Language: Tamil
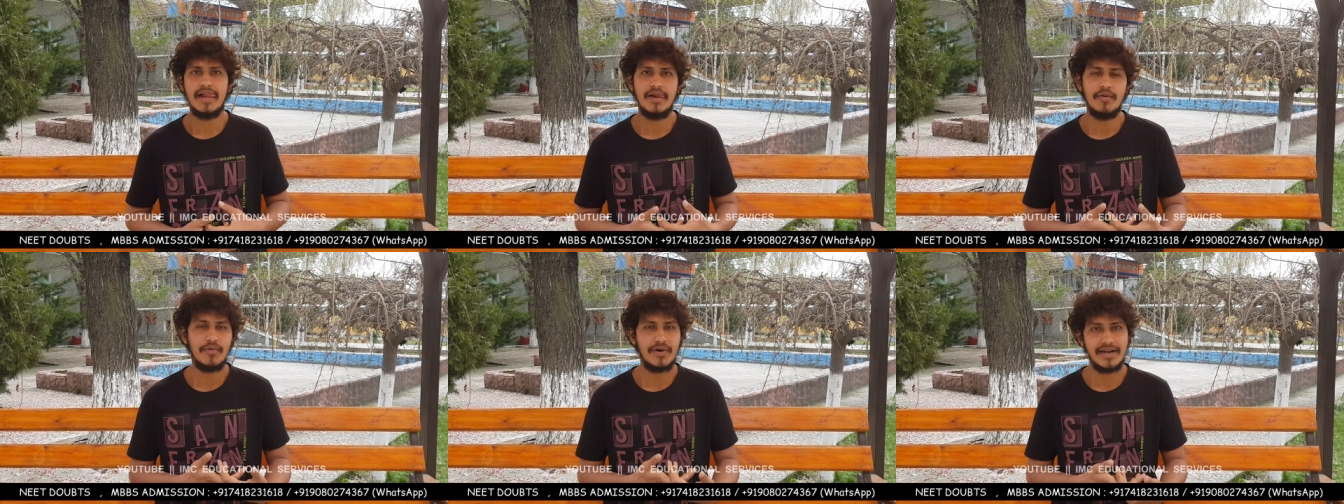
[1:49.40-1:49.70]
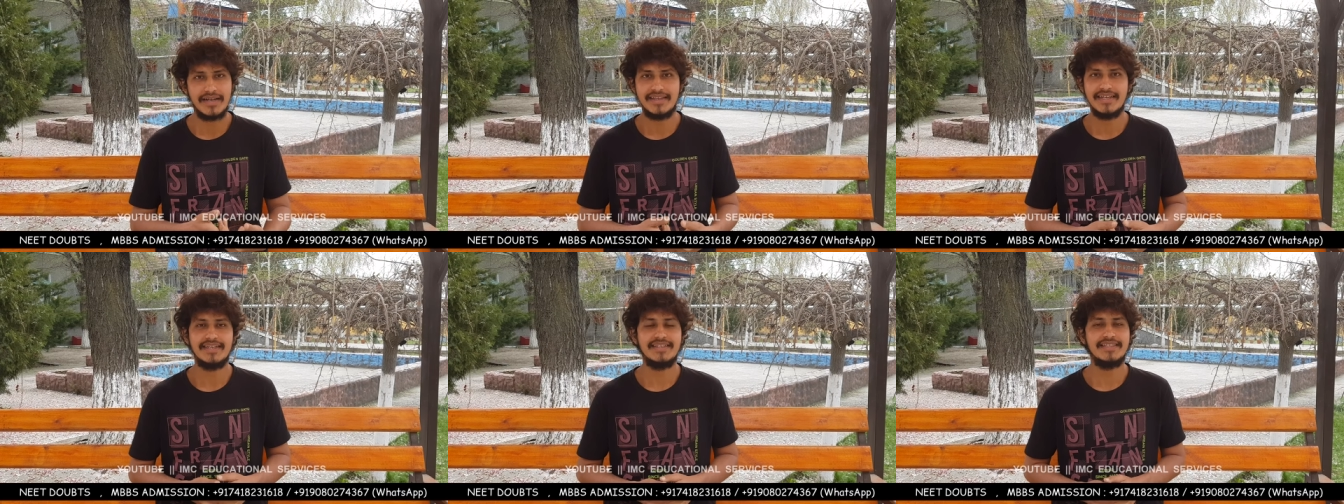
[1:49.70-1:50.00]

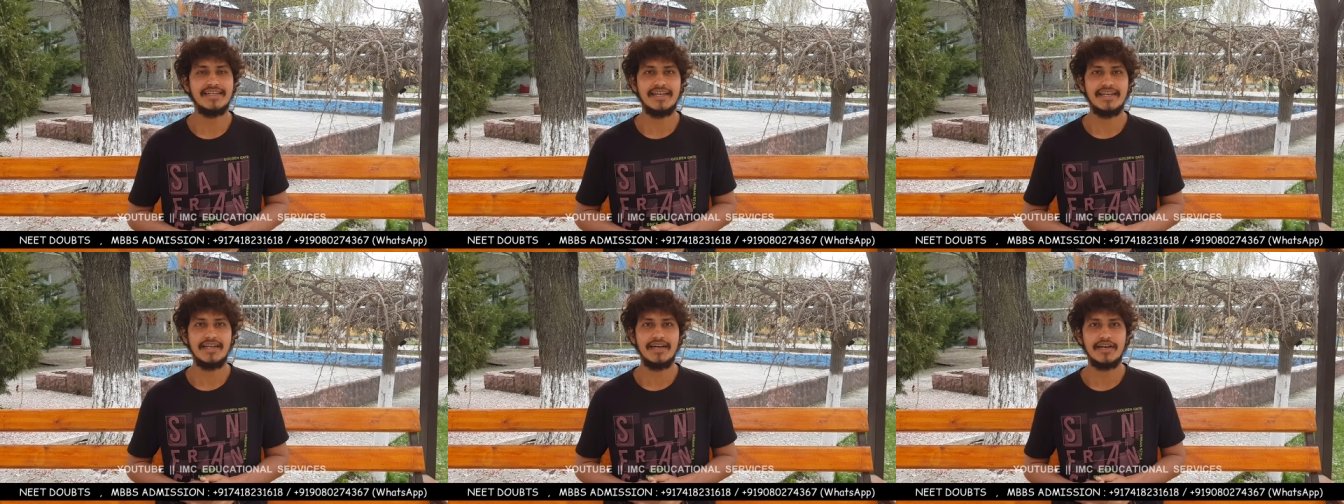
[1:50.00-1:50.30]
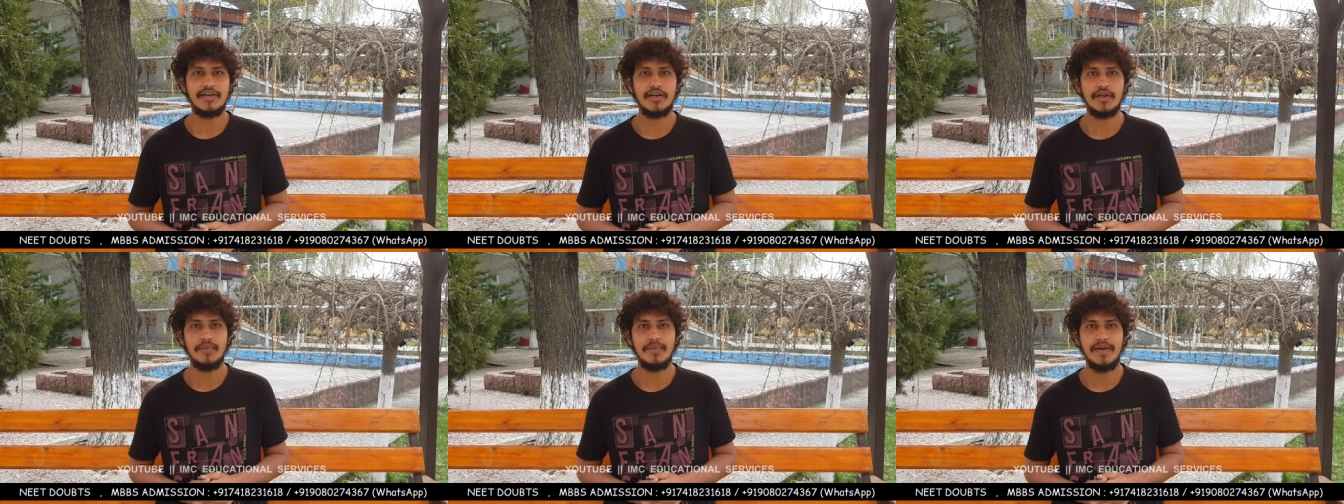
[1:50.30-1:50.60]
உங்களுக்கு தெரிஞ்ச
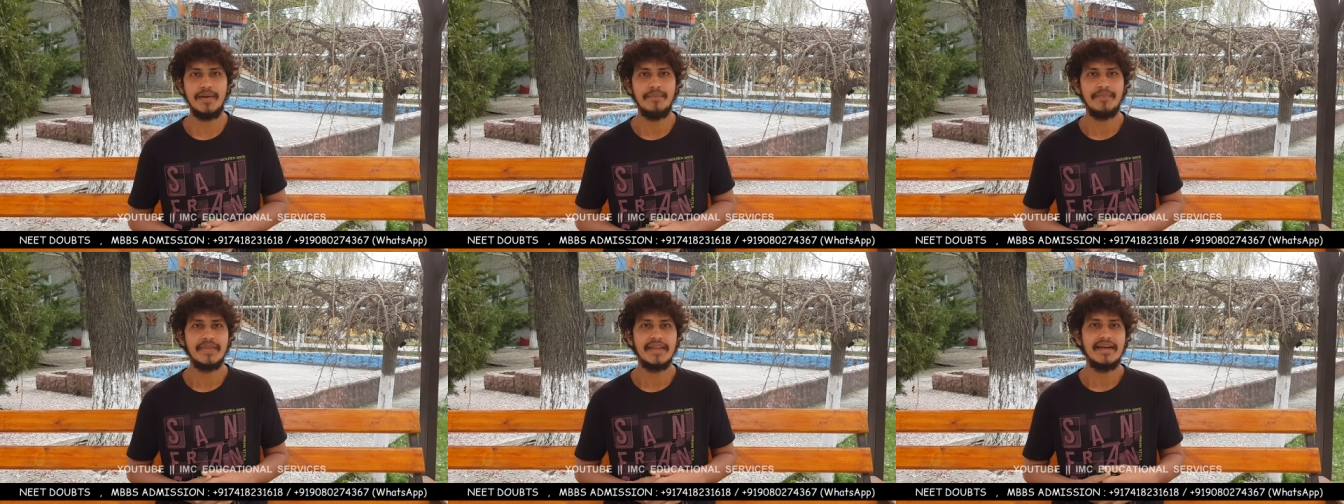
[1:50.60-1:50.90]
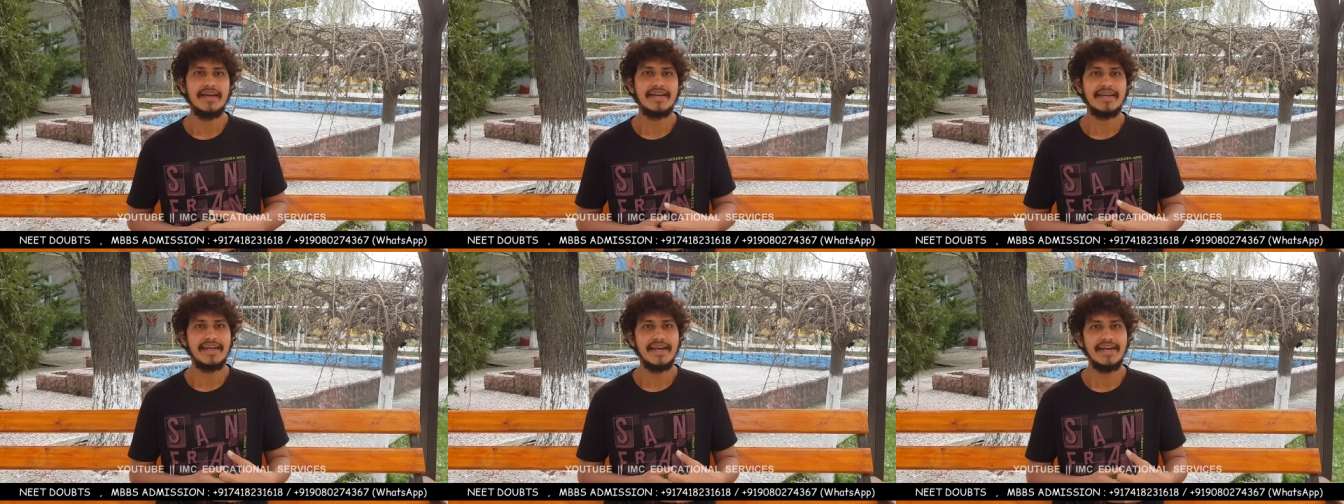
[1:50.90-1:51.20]
எல்லாத்தையுமே
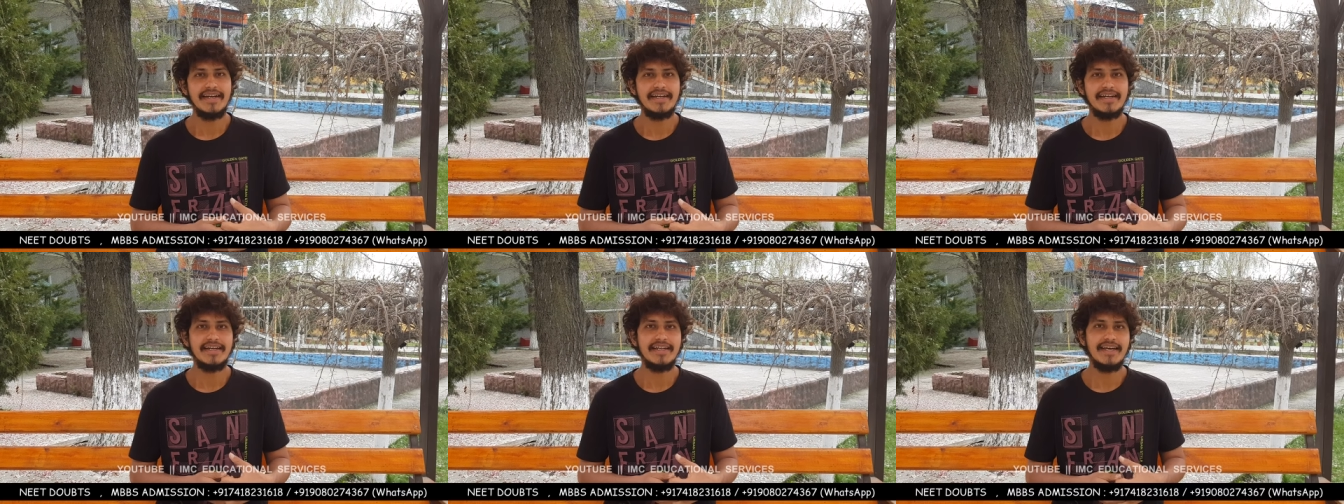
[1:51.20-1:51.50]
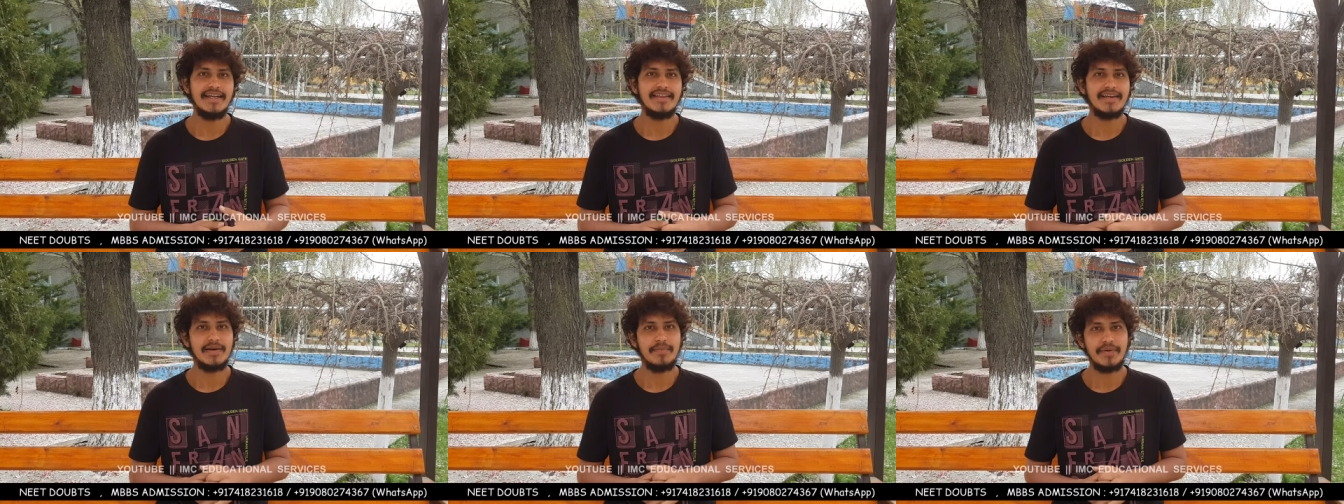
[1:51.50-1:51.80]
கேட்டுட்டு
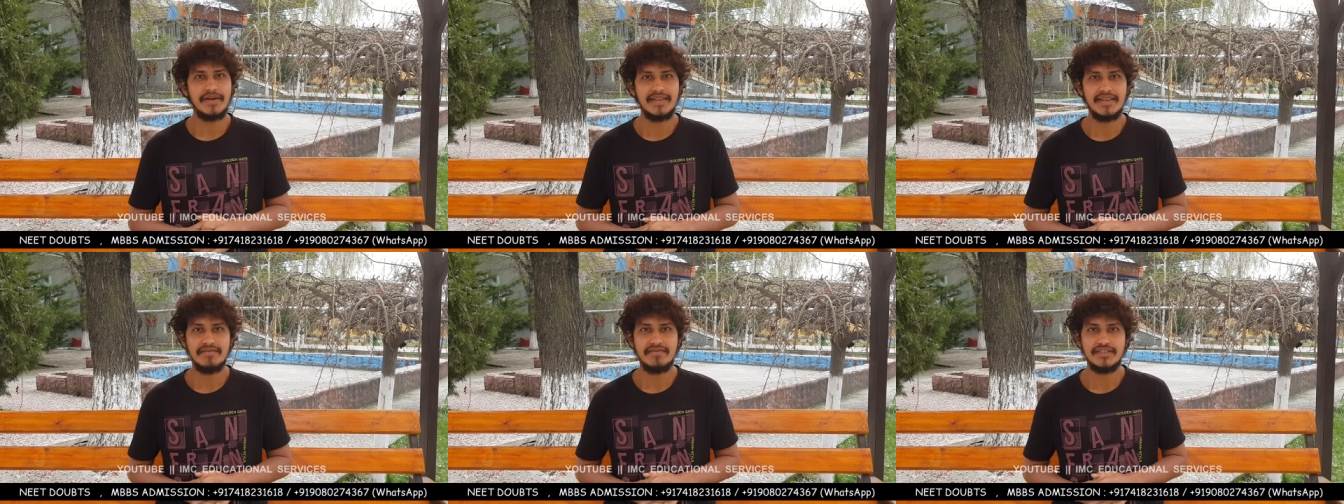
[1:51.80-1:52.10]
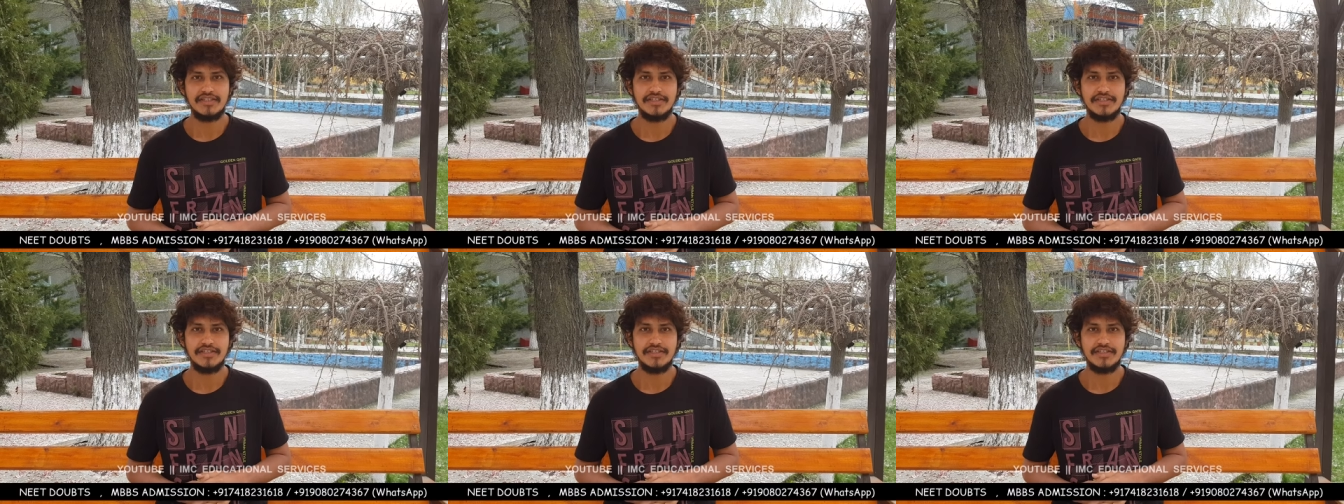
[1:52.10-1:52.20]
அதுக்கப்புறம் இந்த